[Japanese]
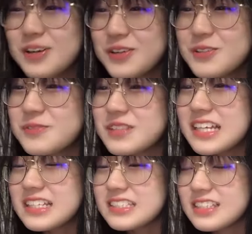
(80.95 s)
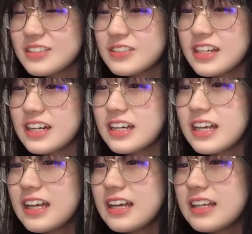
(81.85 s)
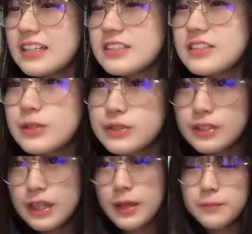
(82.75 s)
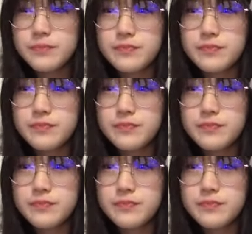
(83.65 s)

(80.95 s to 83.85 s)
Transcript: ショールームでインスタのお願いということで